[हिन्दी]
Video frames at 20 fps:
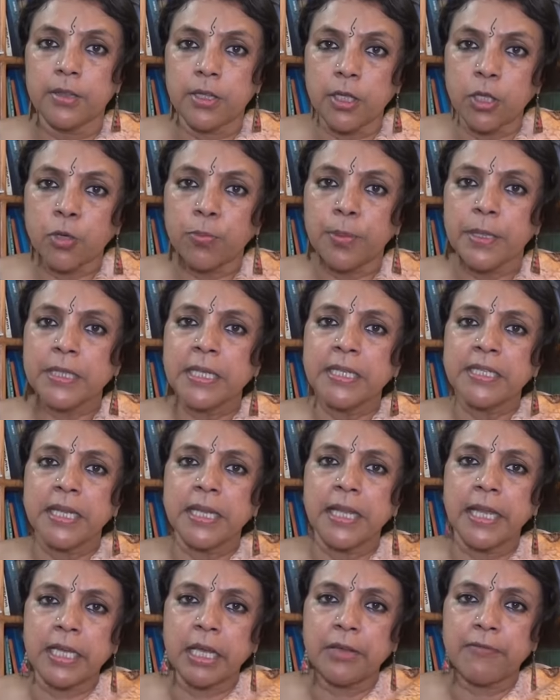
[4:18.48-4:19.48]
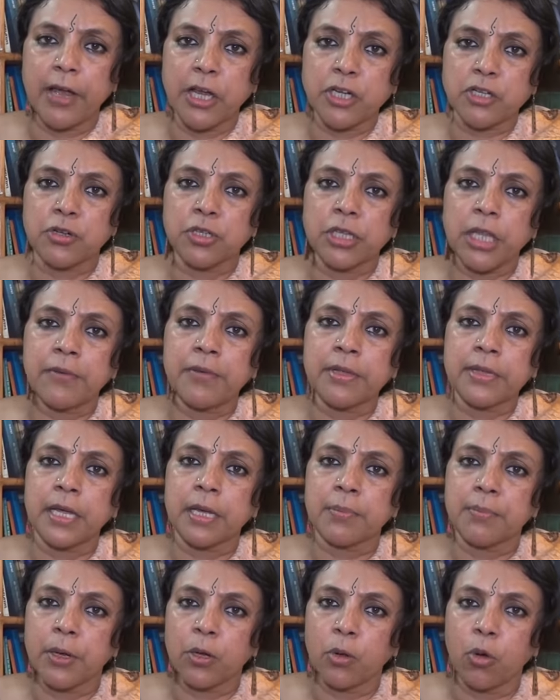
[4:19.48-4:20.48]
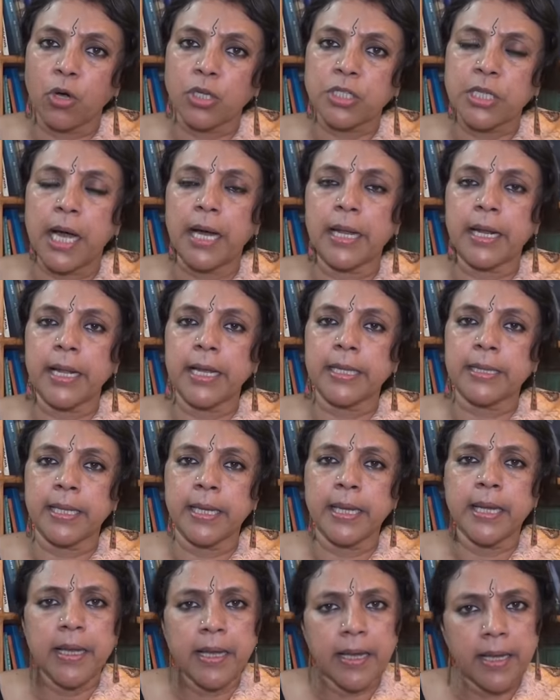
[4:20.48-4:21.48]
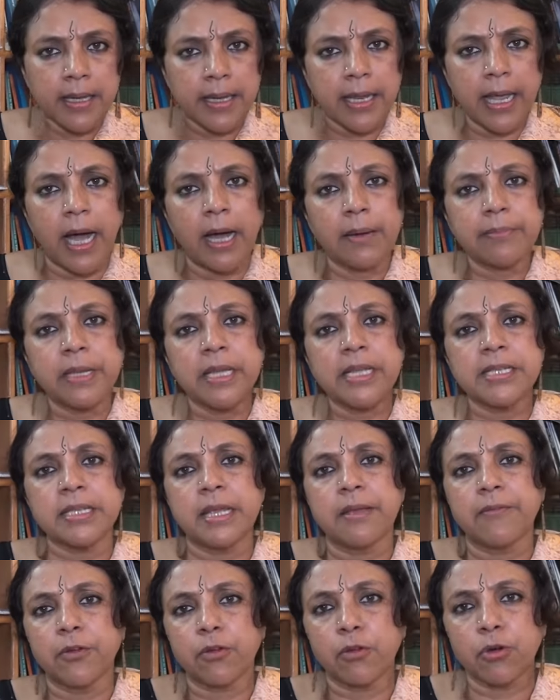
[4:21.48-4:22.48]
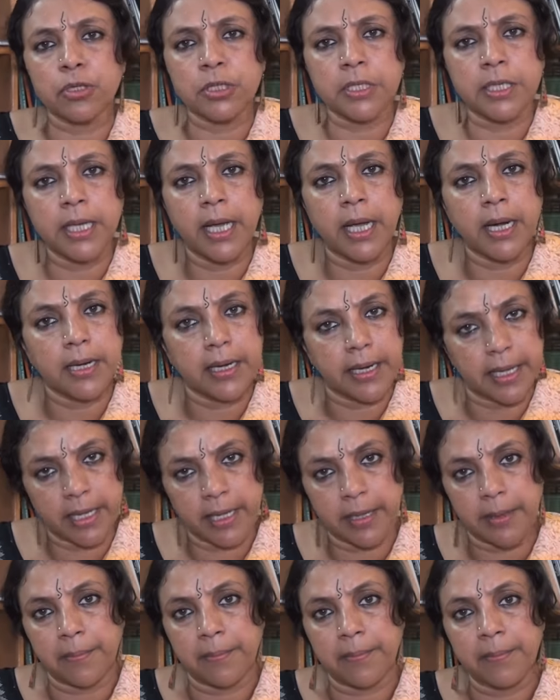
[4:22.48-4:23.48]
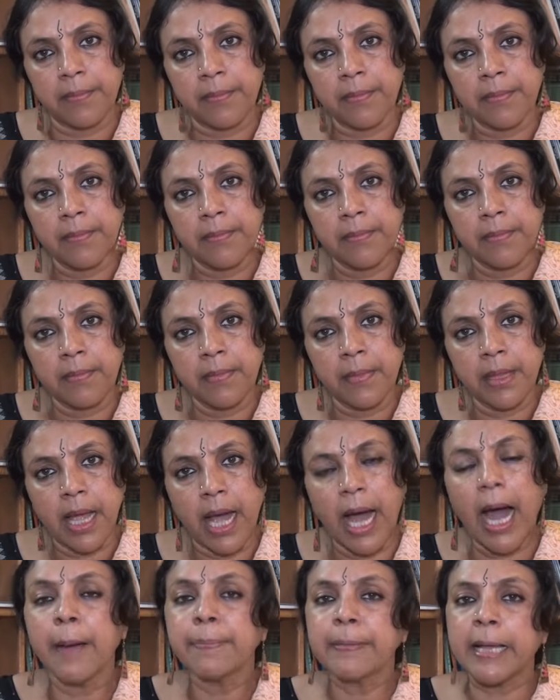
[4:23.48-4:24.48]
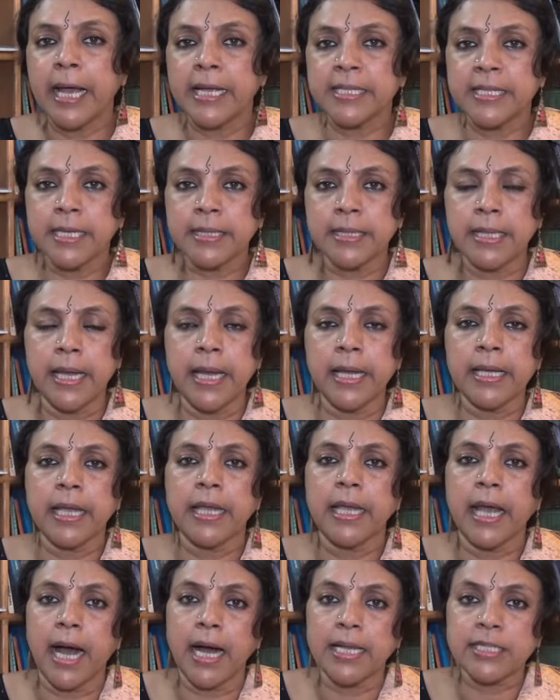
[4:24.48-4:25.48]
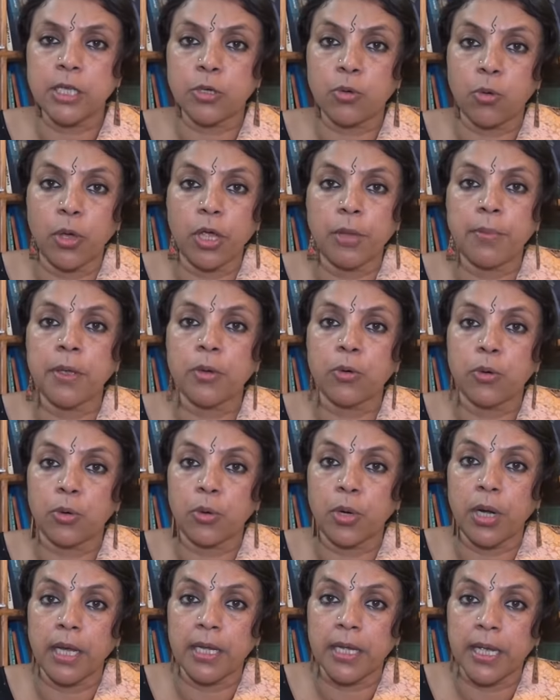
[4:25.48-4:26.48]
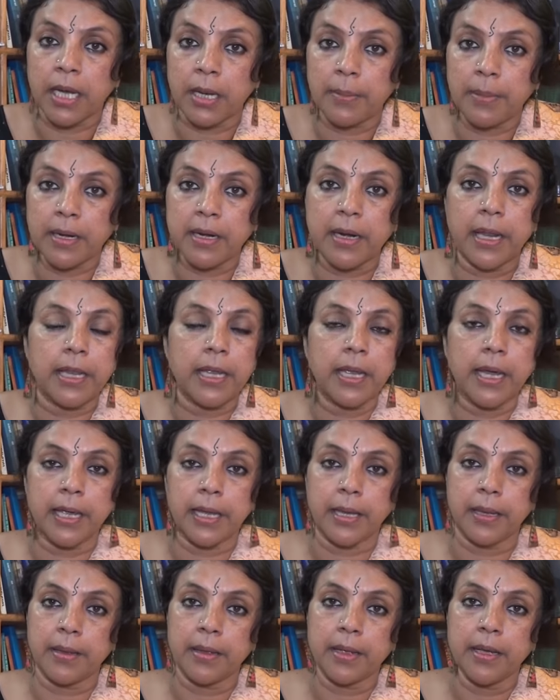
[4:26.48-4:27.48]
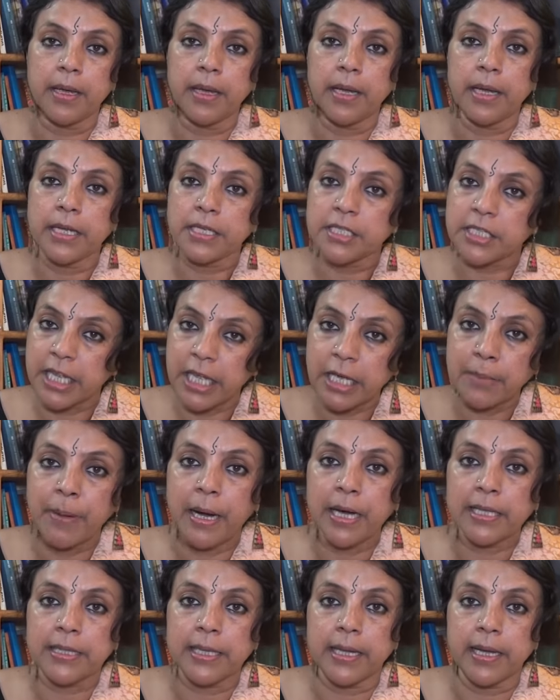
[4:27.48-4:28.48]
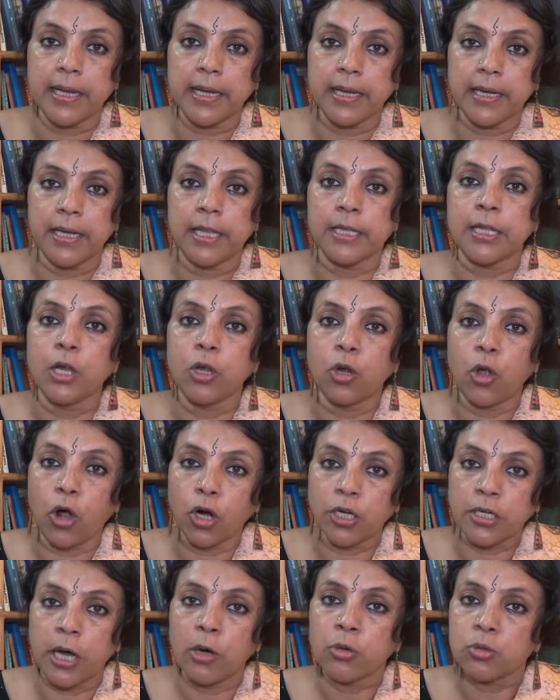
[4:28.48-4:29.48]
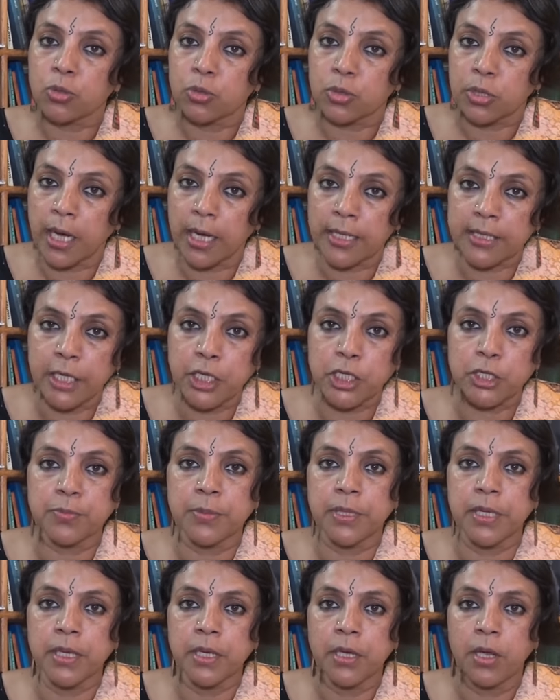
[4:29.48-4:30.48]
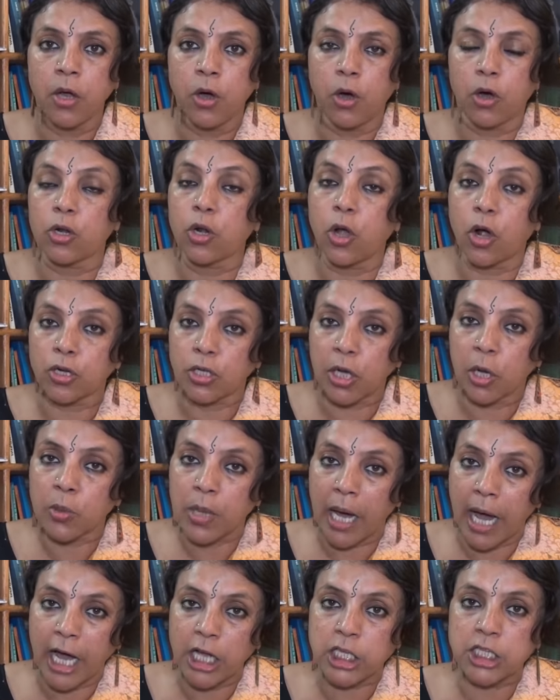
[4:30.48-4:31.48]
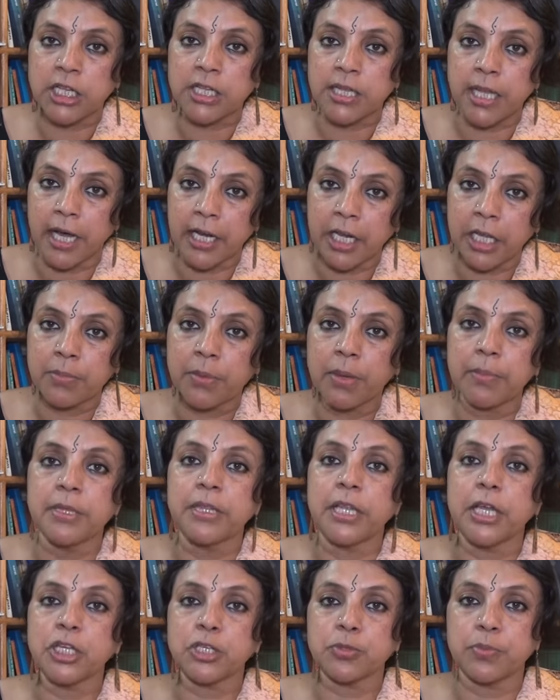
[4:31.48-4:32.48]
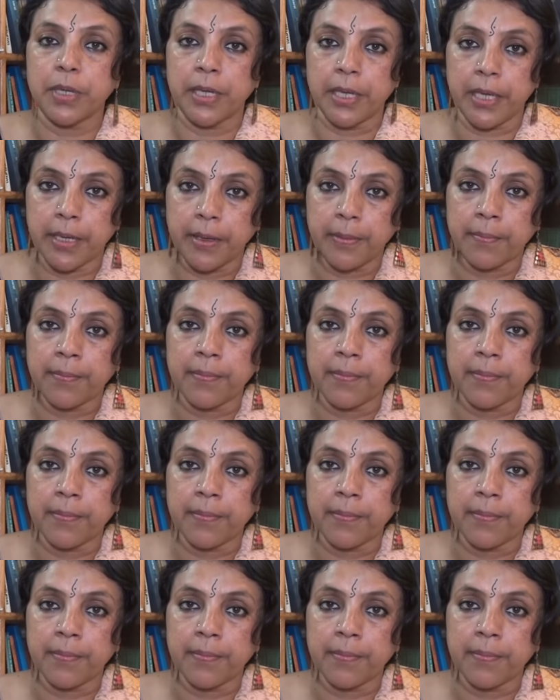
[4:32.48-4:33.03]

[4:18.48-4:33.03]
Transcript: तिरुपति से लेकर वैष्णो देवी तक में लोग जा रहे थे क्या हमने इसकी विरोध किया नहीं आप कह सकते हैं कि यहां से कोई भी कोरोना की खबर नहीं आई ठीक बात है लेकिन लॉकडाउन तो था देश में और लॉकडाउन आज की तारीख में भी देश में है